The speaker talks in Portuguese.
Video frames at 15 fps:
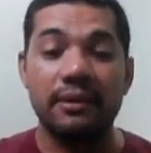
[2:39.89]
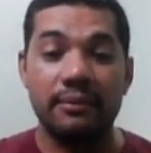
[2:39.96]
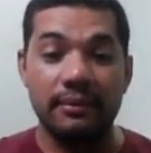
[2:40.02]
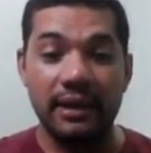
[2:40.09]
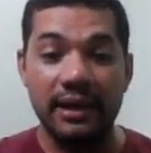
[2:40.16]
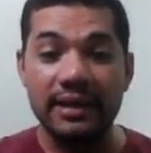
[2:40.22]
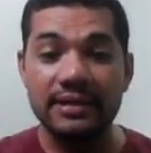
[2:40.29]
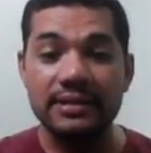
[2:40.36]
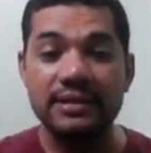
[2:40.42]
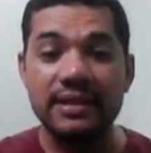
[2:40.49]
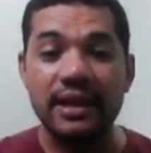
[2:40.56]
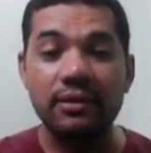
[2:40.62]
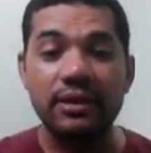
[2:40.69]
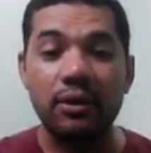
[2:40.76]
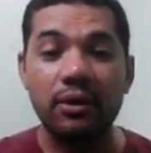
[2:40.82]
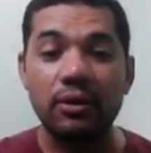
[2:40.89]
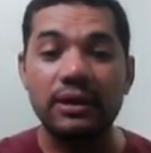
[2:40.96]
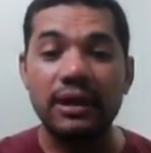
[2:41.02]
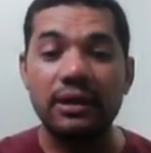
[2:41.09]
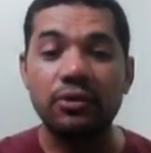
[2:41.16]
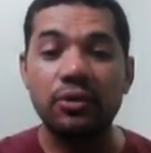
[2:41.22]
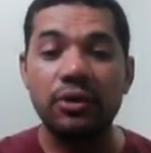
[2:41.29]
Beleza? Saiu da
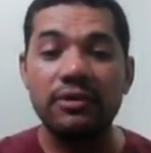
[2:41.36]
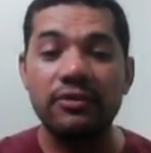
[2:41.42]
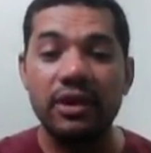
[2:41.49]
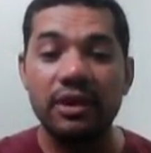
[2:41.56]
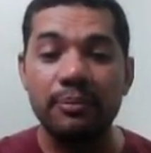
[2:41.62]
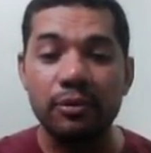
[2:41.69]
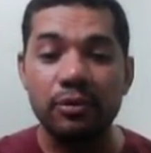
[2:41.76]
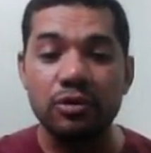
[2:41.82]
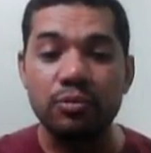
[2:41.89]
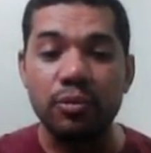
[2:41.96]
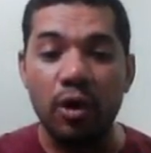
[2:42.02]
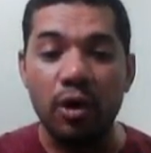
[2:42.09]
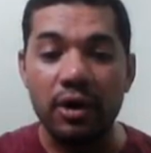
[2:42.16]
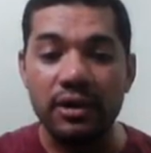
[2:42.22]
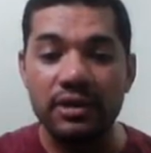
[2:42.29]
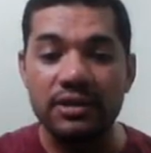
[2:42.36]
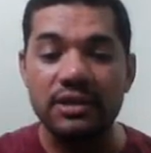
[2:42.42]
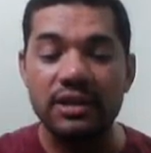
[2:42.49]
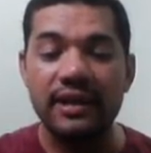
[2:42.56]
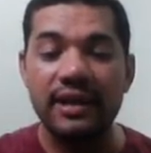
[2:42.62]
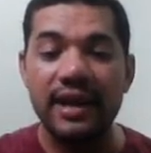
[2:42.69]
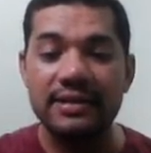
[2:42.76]
contatora e veio para os bornes
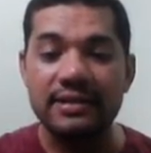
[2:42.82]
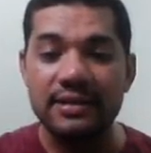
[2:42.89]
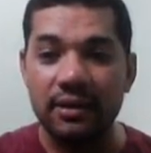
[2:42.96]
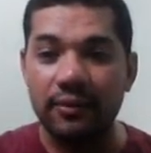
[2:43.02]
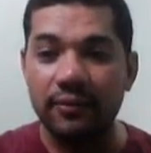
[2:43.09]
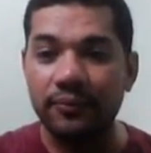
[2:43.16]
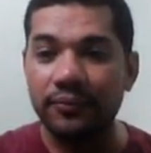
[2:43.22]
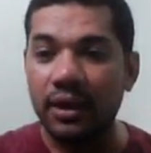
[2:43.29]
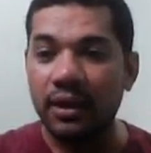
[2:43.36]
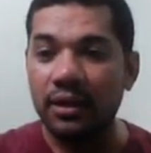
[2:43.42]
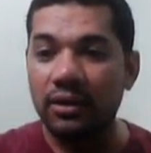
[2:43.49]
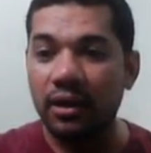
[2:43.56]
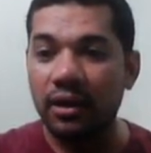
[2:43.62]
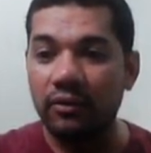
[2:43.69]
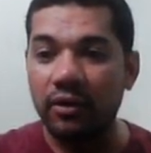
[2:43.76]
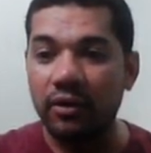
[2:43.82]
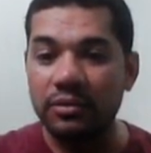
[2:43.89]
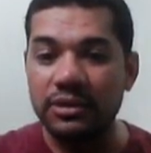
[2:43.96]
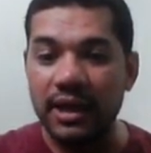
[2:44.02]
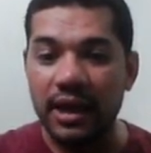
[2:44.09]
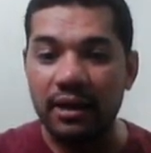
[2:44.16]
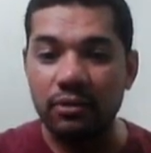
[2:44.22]
de ligação. Então
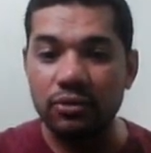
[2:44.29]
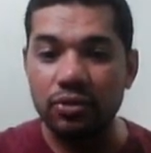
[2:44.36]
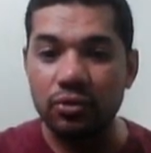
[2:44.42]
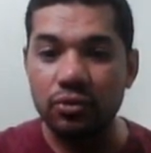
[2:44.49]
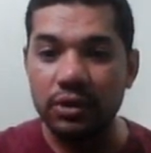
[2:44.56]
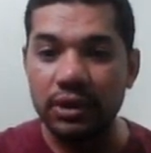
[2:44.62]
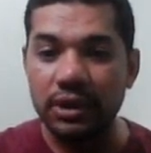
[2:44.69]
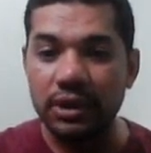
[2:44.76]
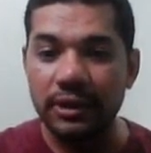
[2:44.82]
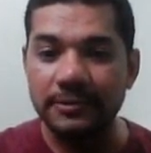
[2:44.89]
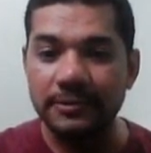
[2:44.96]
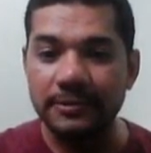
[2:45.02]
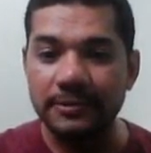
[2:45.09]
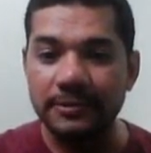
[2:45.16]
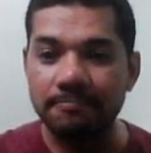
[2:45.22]
vamos dar um zoom aqui, ó.